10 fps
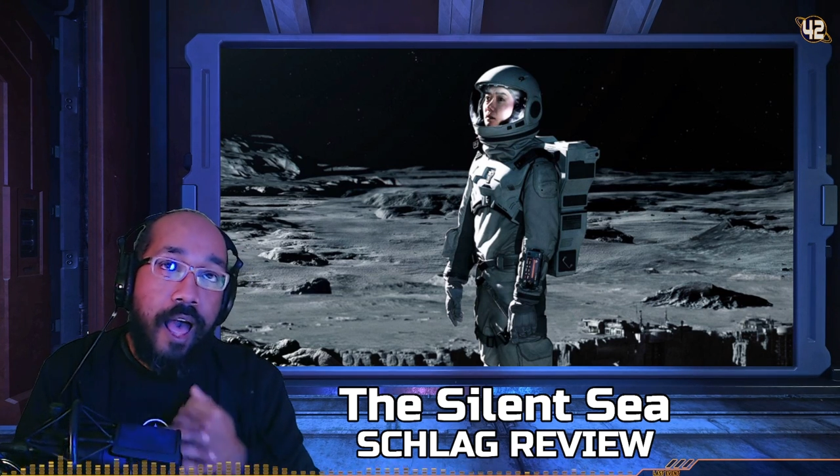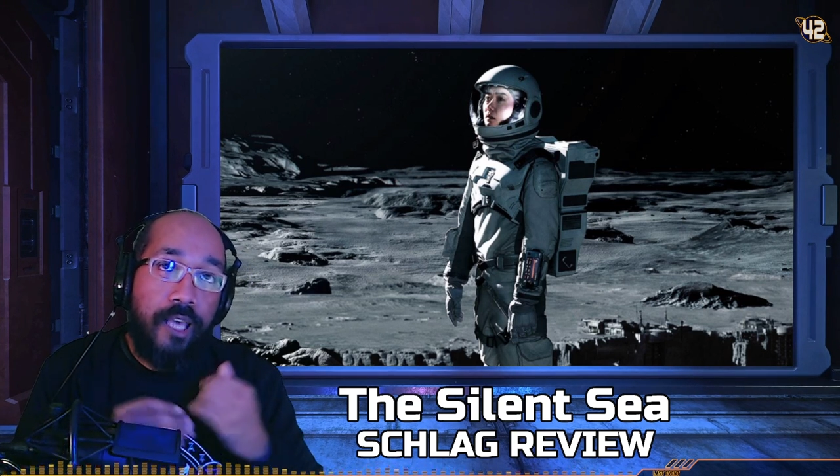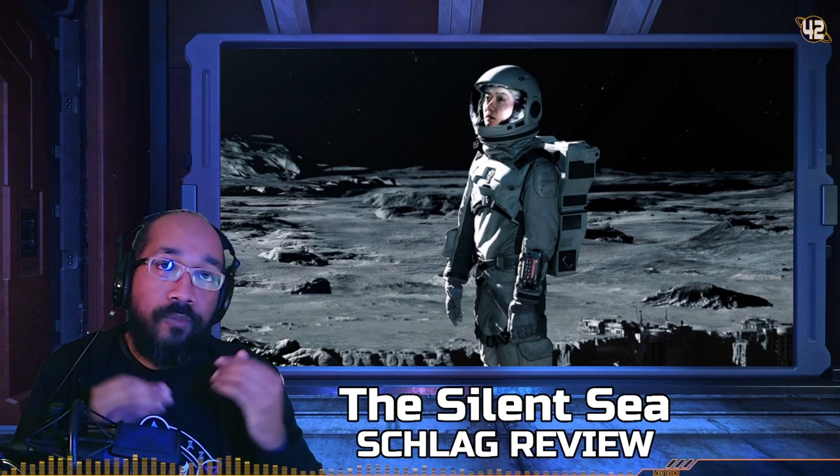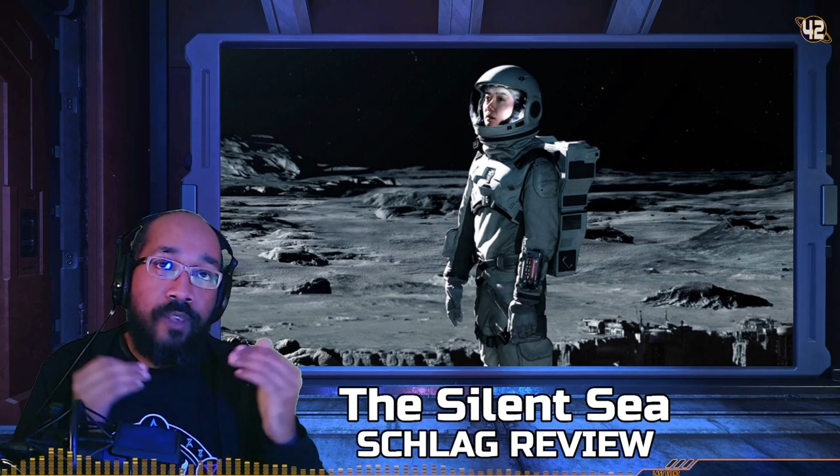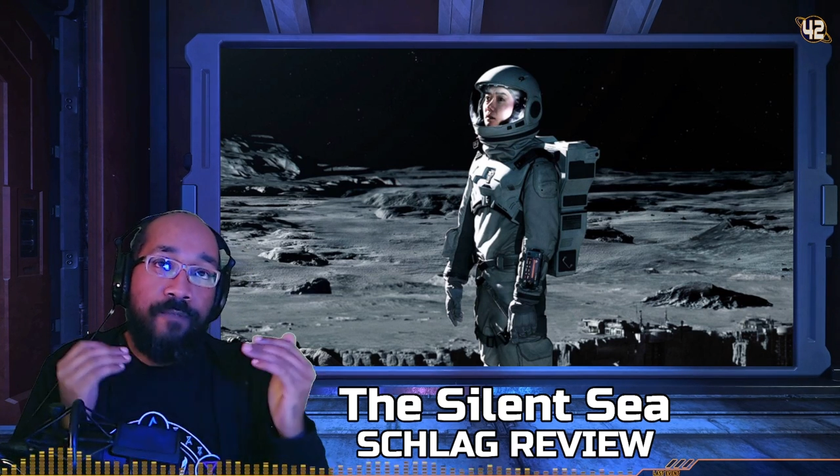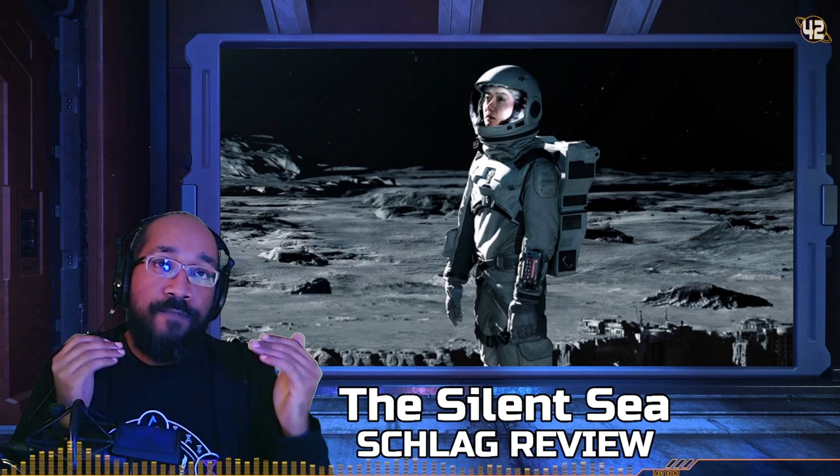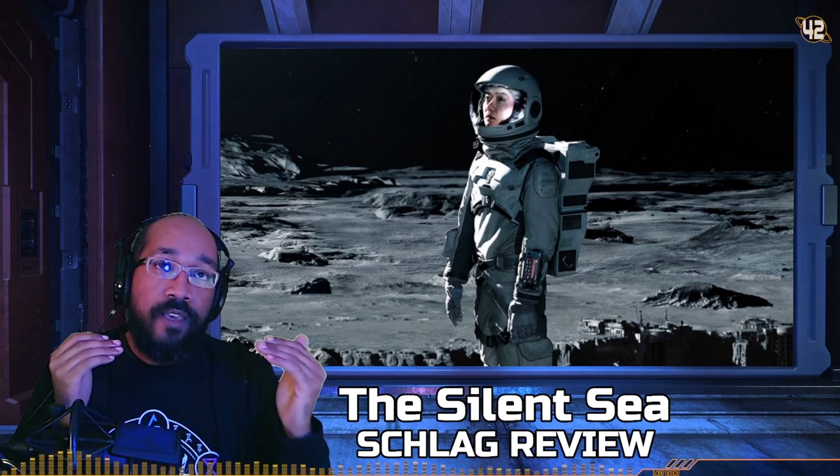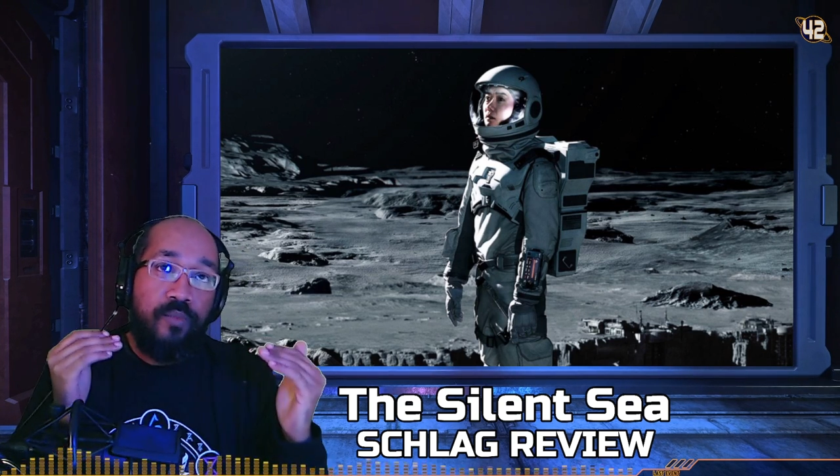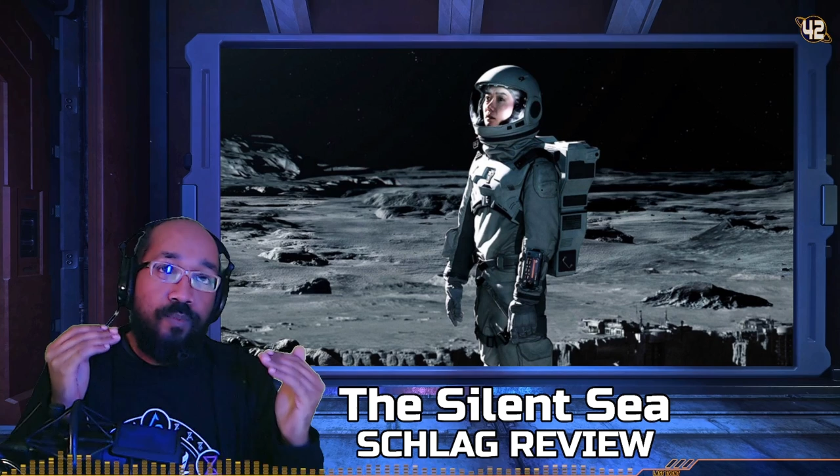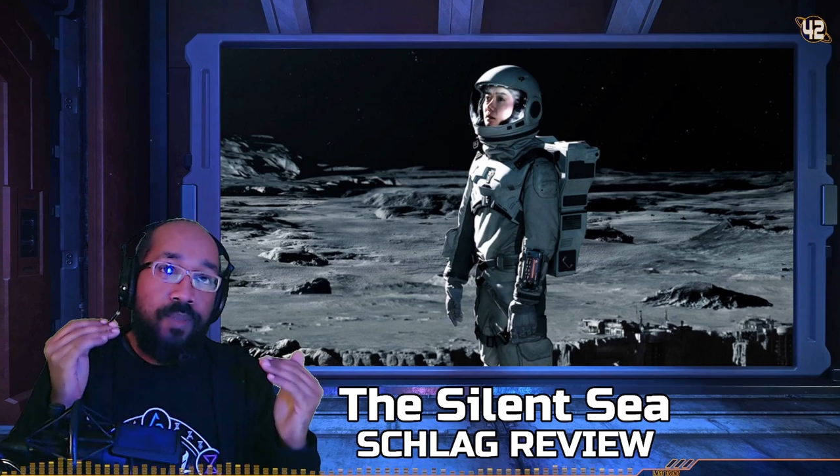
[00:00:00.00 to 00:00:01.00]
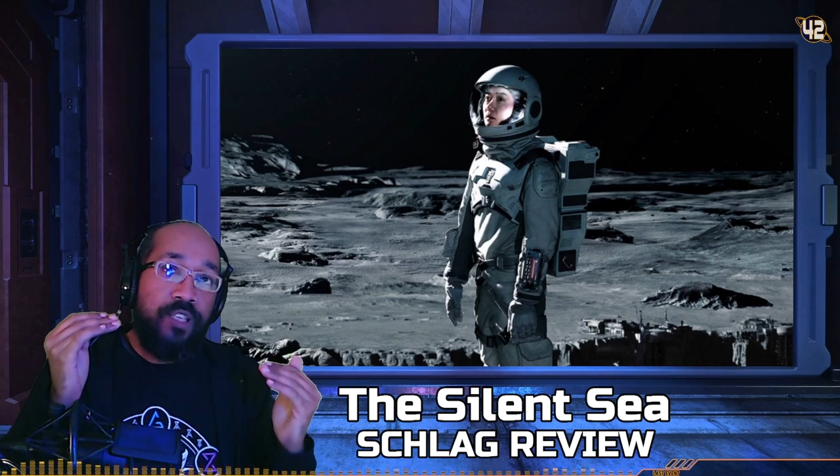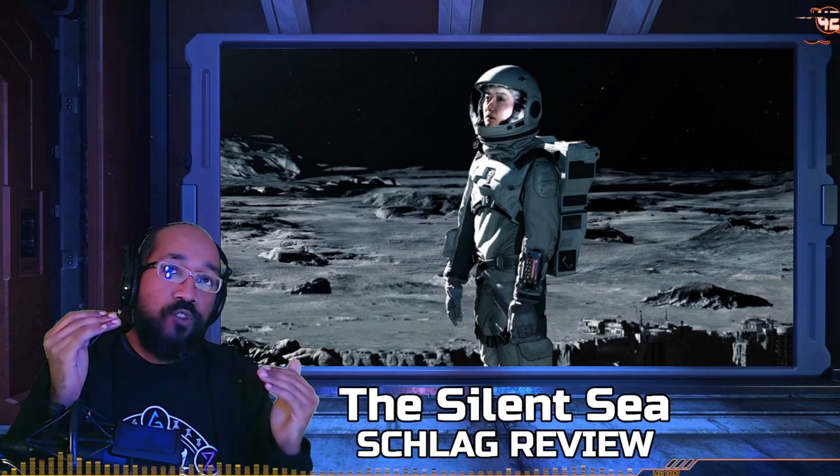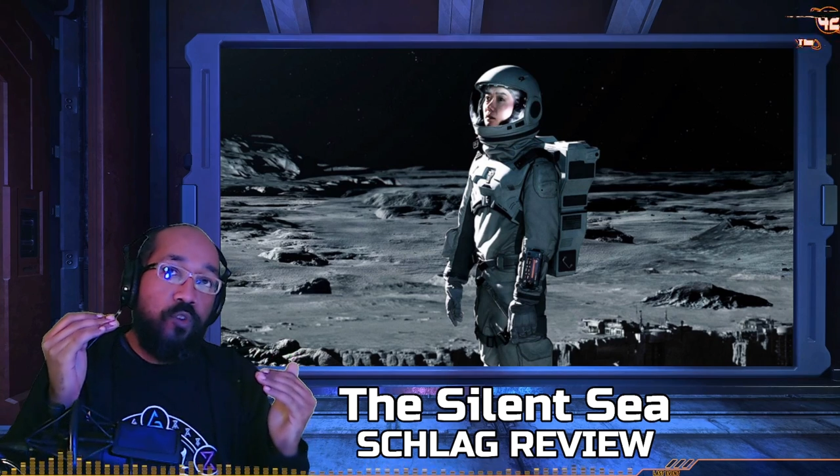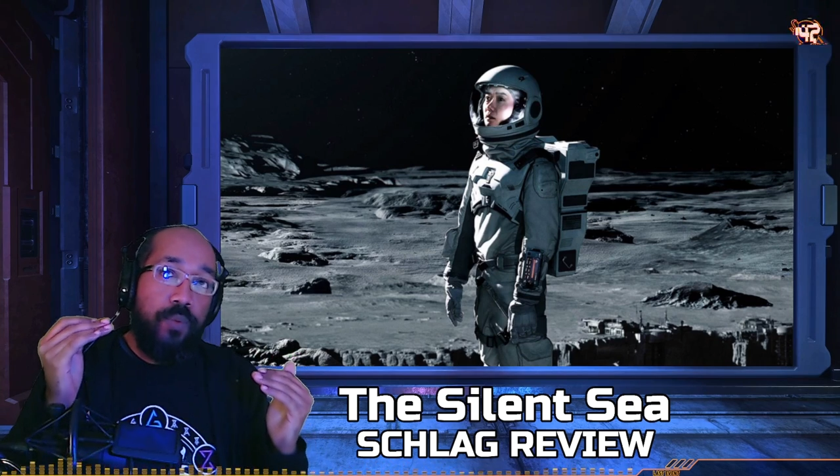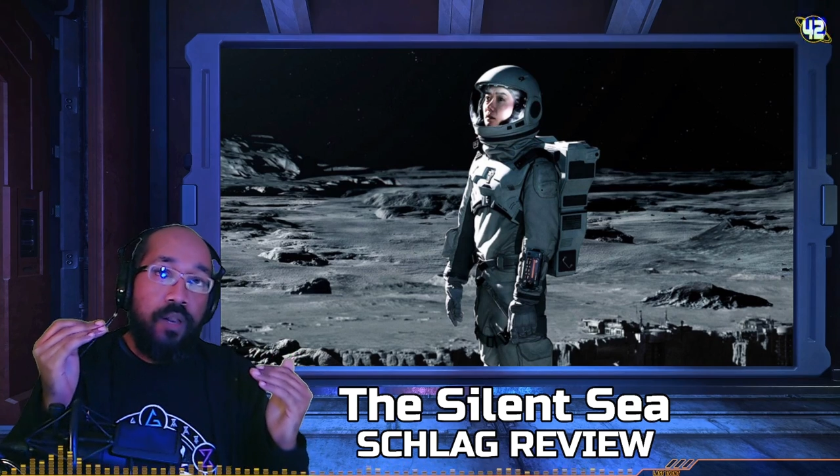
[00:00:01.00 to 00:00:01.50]
arrivait à faire
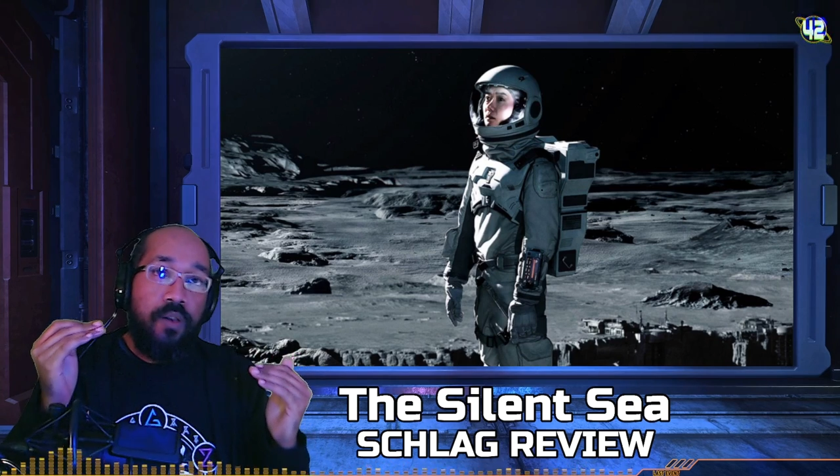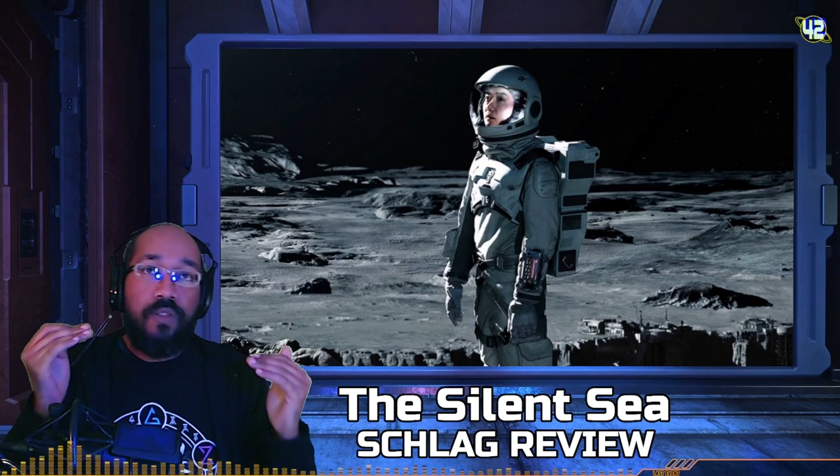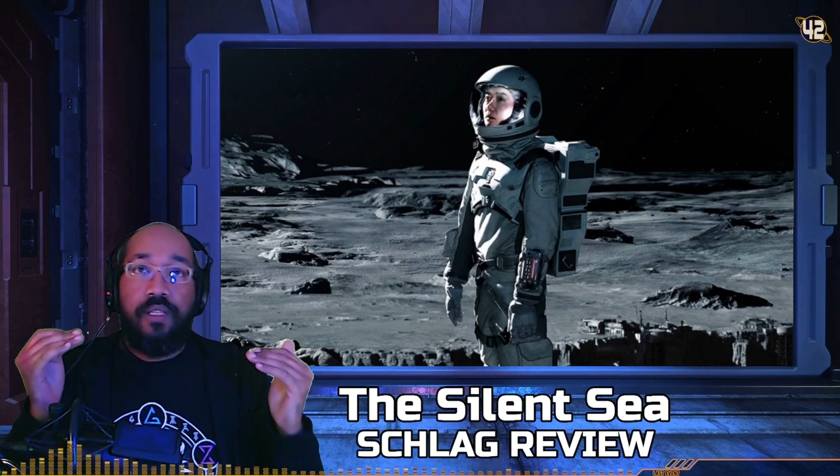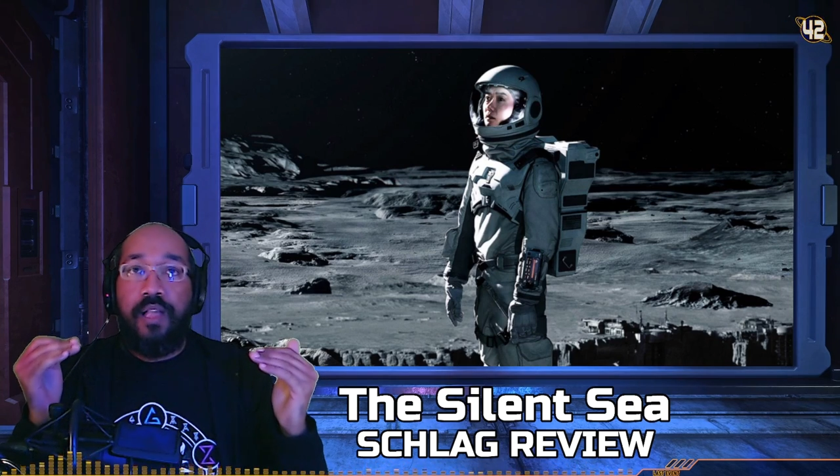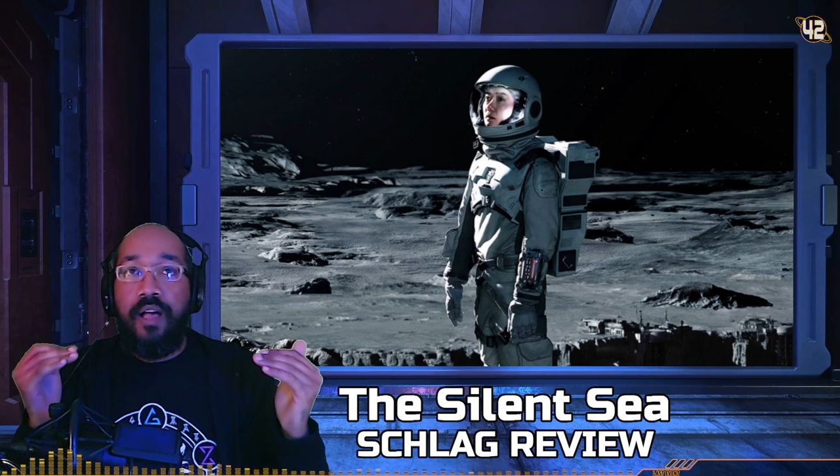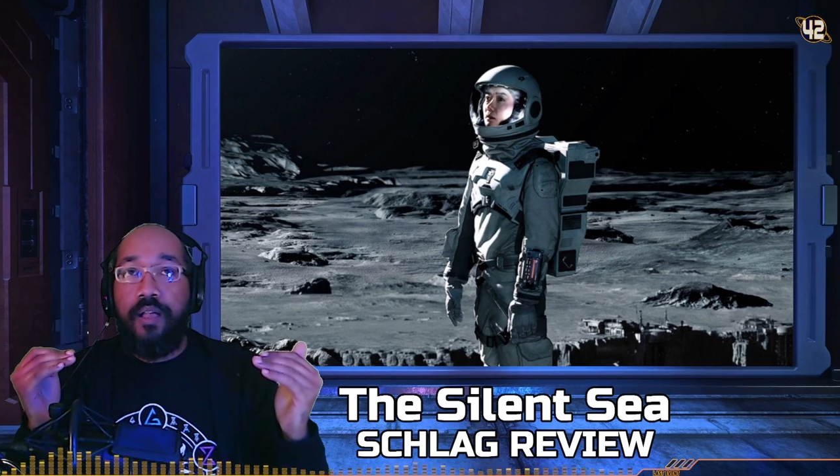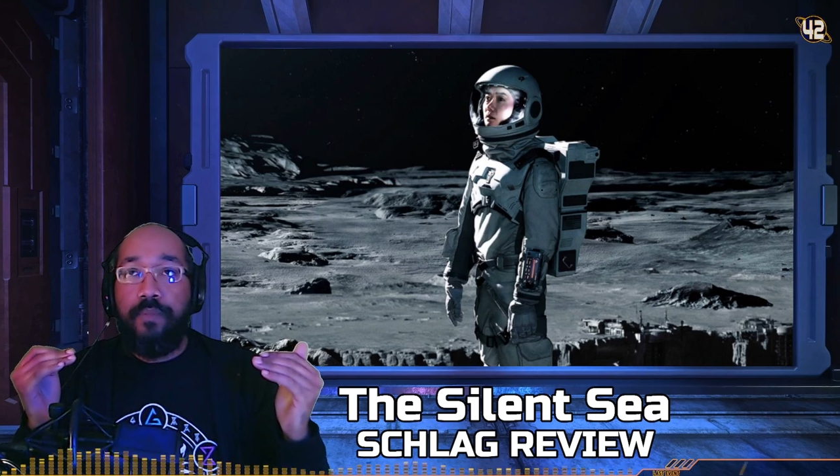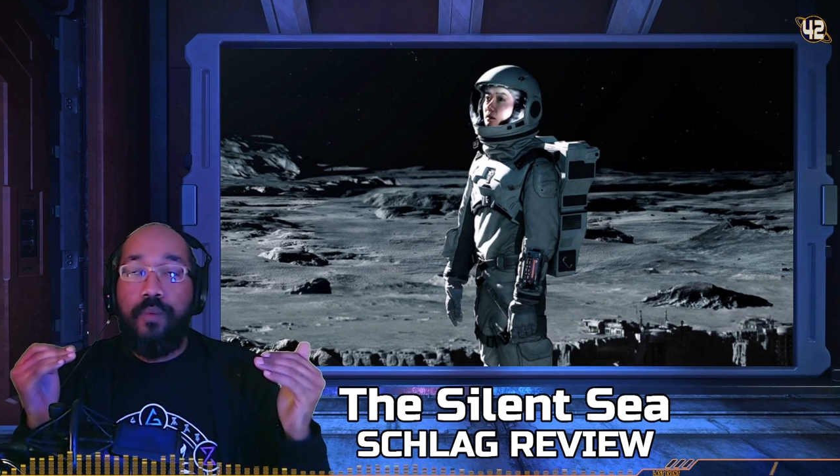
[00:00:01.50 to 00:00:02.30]
bien cette balance-là,